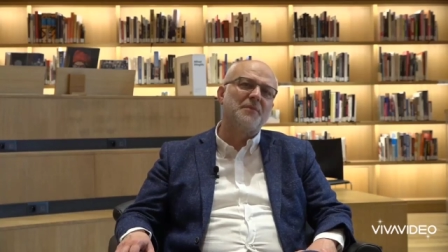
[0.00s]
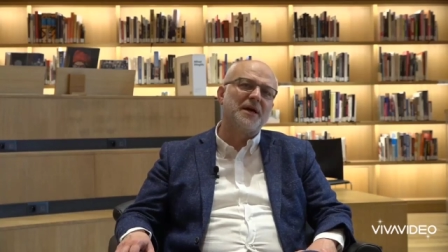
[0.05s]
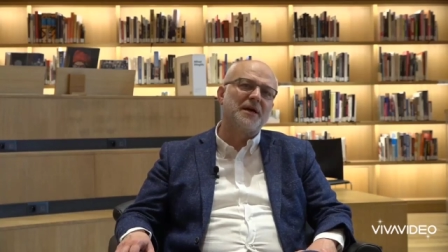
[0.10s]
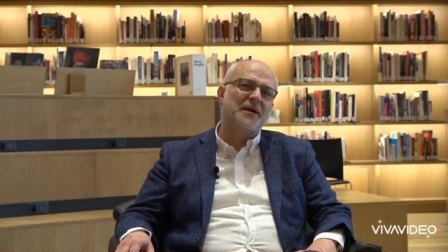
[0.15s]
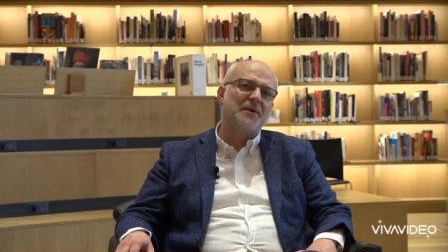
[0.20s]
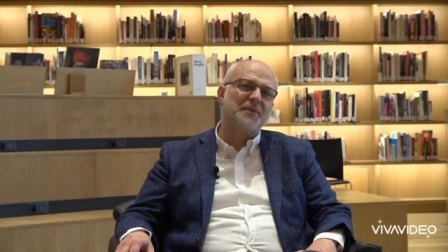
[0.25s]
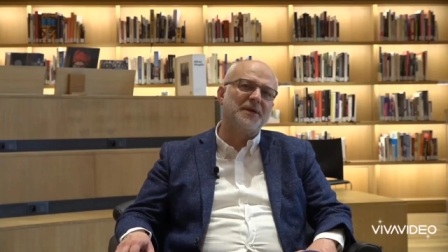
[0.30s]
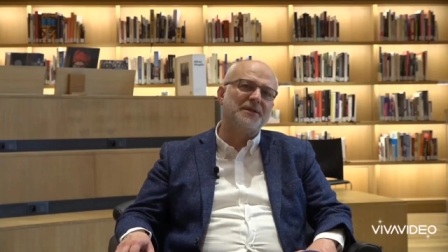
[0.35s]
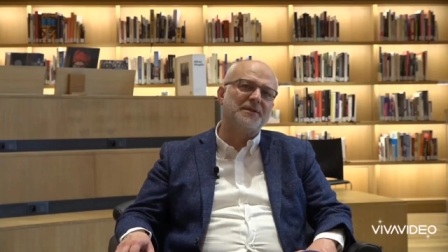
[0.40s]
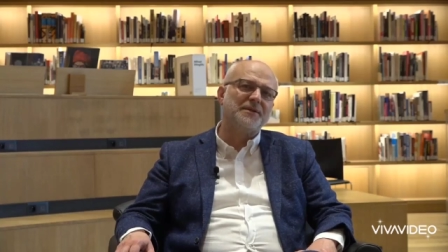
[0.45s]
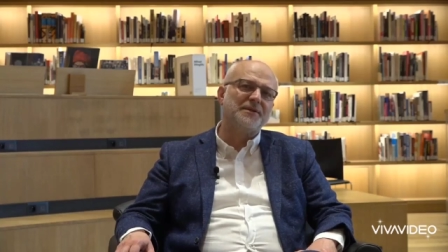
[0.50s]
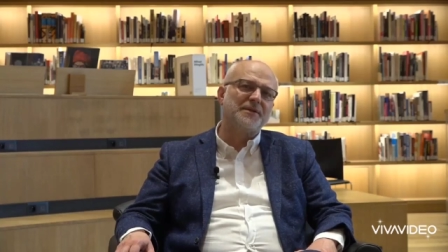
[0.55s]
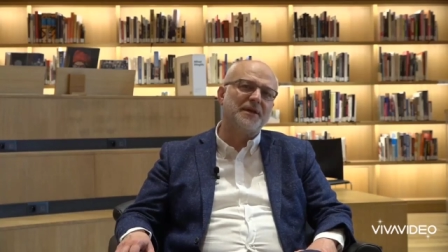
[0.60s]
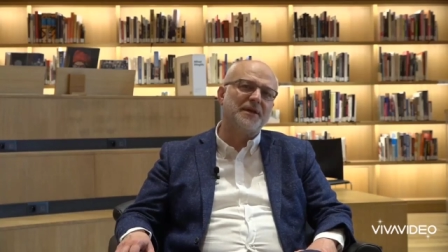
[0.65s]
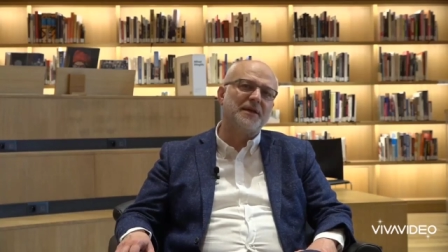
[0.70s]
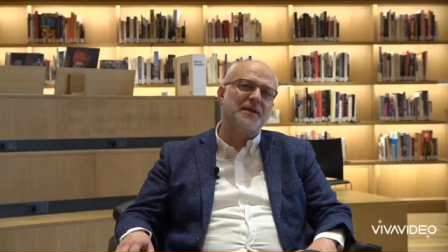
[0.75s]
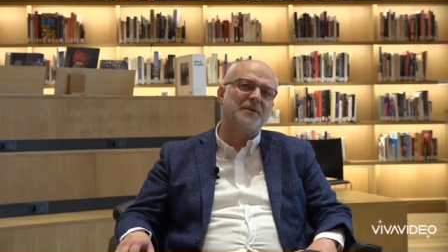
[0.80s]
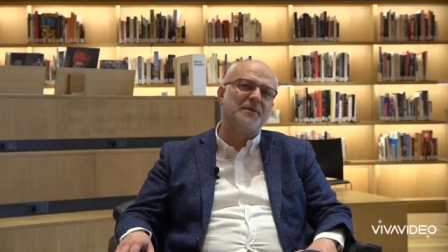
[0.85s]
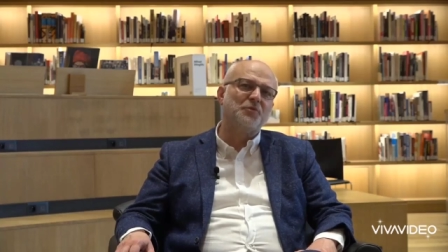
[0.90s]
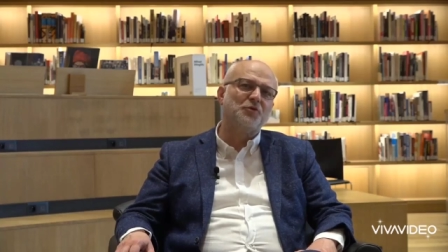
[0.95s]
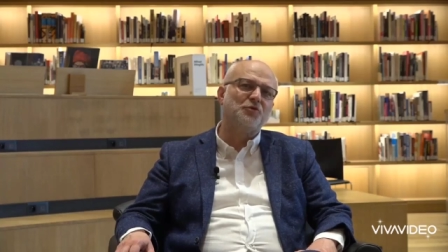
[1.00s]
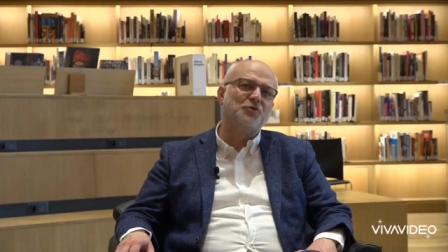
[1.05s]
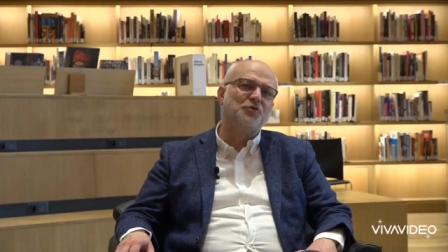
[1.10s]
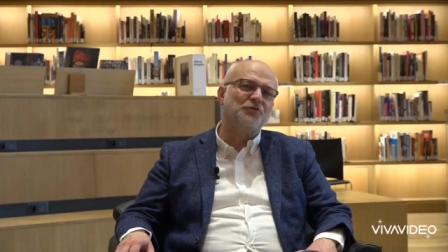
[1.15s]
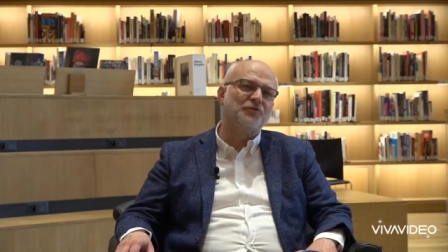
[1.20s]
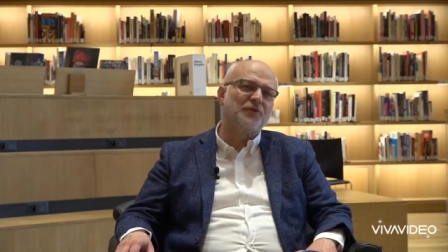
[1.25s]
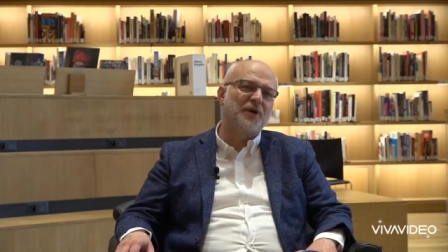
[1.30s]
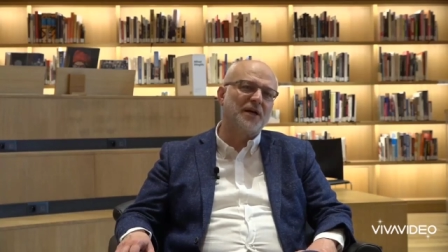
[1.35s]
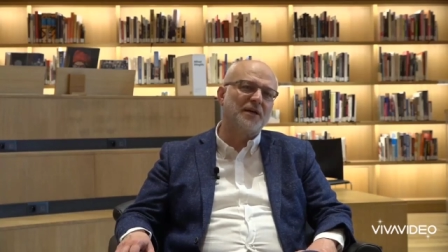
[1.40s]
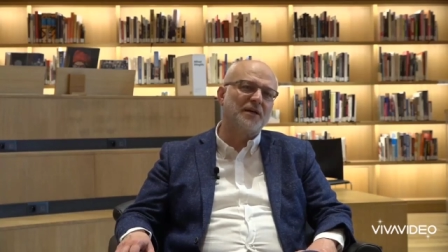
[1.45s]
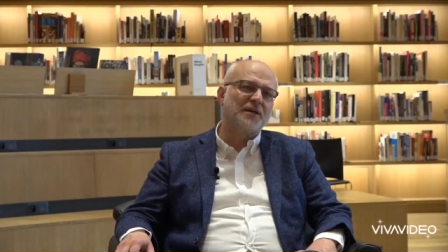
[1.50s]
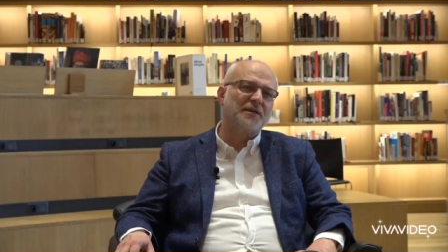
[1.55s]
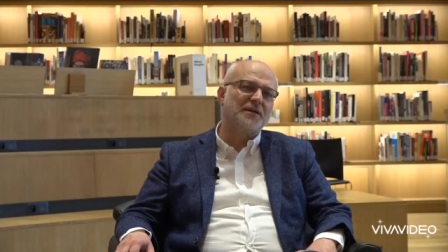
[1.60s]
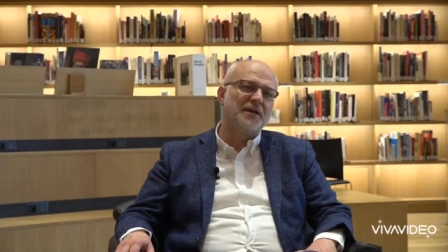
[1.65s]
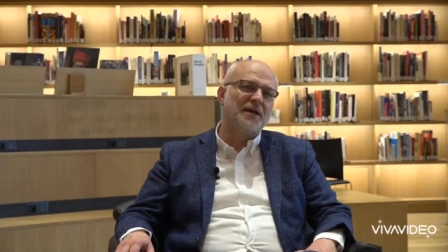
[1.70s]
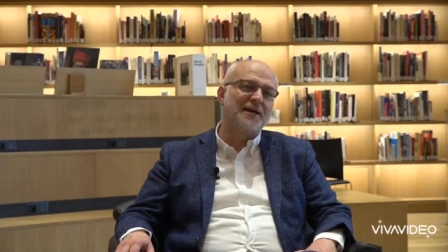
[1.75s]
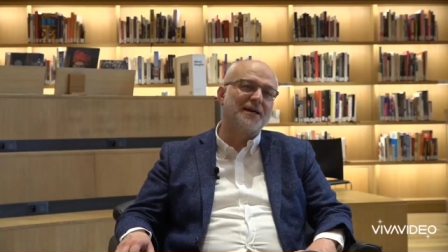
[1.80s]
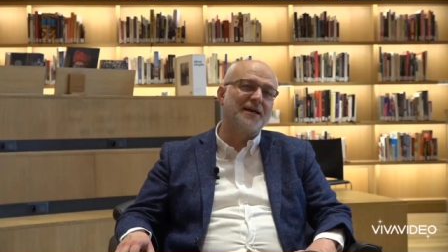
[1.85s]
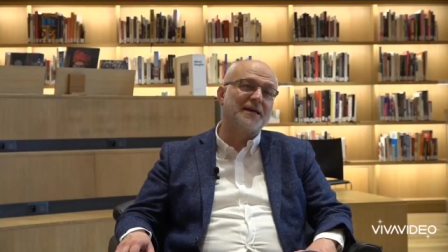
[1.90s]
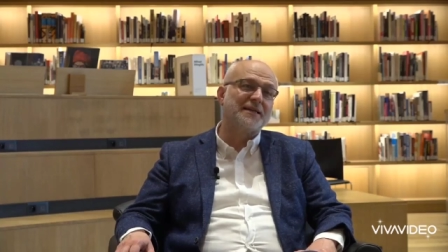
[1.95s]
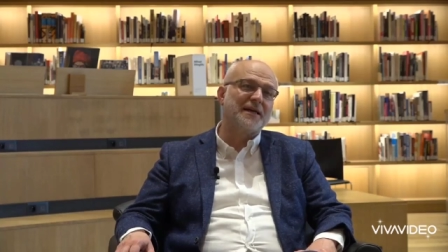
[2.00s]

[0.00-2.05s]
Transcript: Merhamet ise bütün varlıkla